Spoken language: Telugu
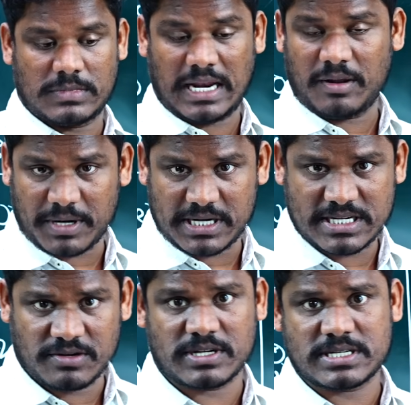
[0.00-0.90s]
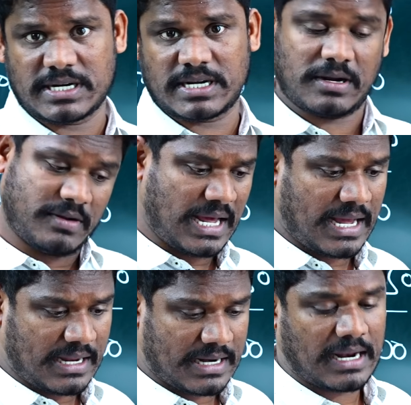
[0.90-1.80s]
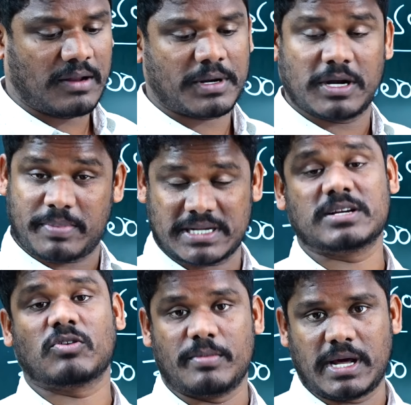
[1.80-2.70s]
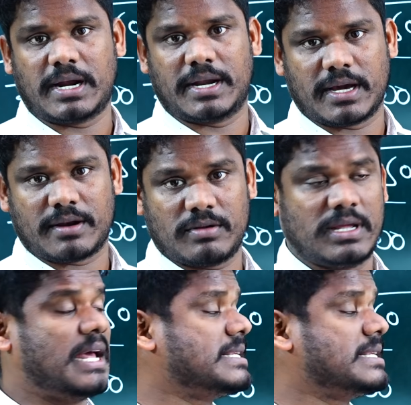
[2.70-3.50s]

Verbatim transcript: నల్లపరెడ్డి శ్రీనివాసరెడ్డి గారు ఇలా నల్లపురెడ్డి ప్రసన్న కుమార్ రెడ్డి గారు ఇలా